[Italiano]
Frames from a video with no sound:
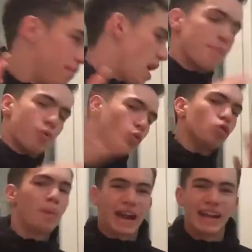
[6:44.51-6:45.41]
Apro,
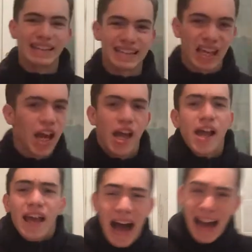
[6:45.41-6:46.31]
chiudo parentesi
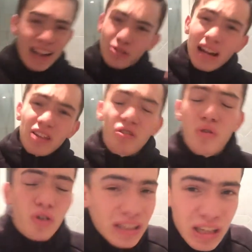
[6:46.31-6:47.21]
ritornando a
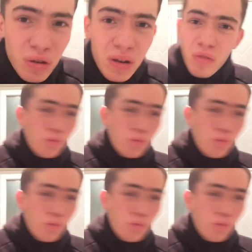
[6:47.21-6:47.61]
quello che ha detto